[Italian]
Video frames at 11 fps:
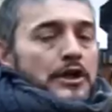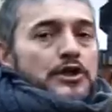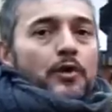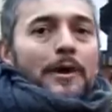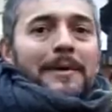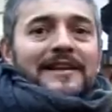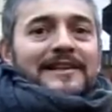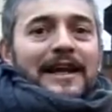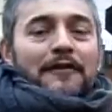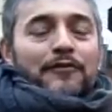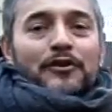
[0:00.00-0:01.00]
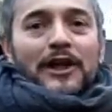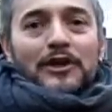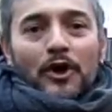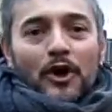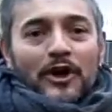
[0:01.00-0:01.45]
Sicuramente tra i
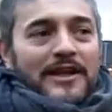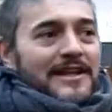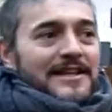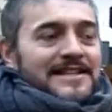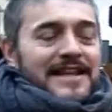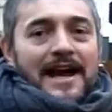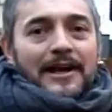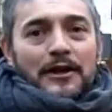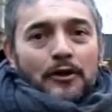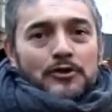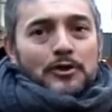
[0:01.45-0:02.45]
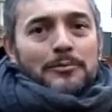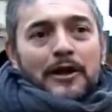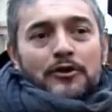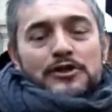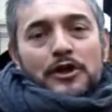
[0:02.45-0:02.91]
fondatori c'è anche il nostro
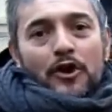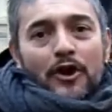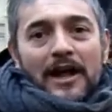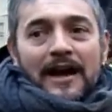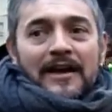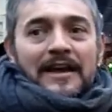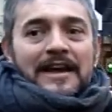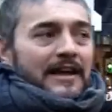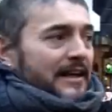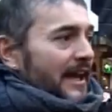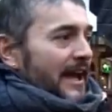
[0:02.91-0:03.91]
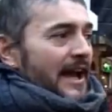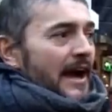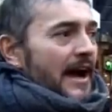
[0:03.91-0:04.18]
Marco Gianola che